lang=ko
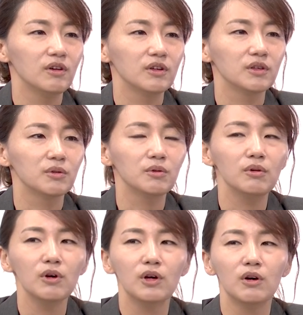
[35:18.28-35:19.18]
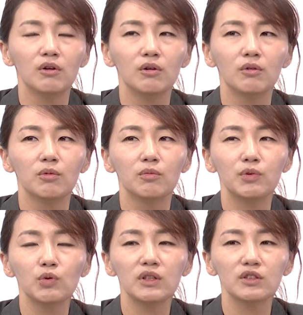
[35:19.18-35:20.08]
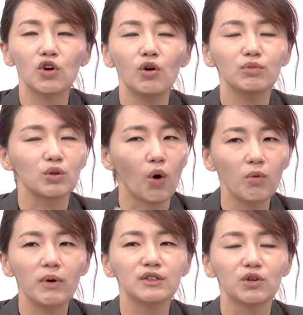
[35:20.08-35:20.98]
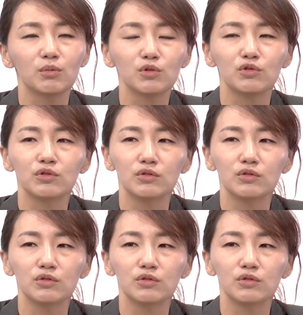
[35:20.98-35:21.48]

그리고 어, 뭐 피고한테 처음부터 너무 많은 정보를 줄,